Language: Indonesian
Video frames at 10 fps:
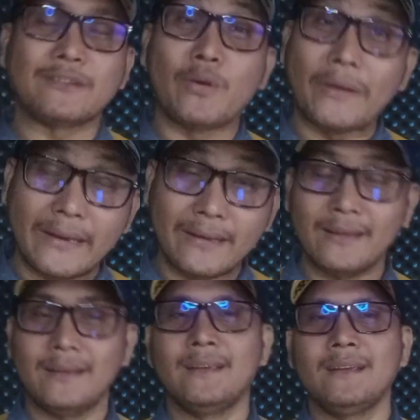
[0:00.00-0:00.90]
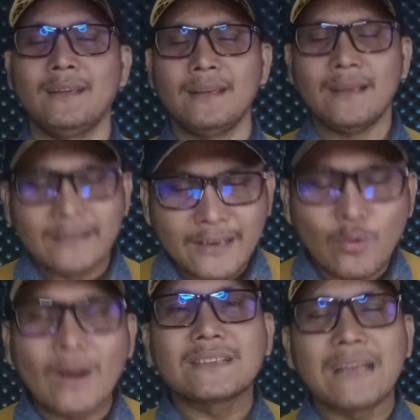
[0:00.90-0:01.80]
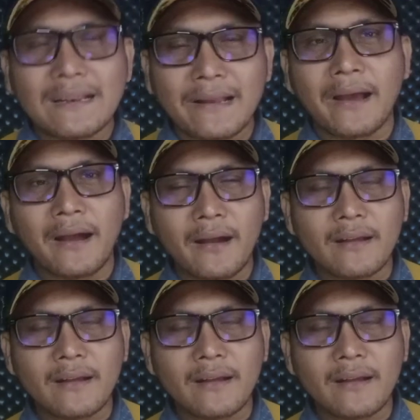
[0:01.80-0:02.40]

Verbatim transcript: sorry. Di luar sana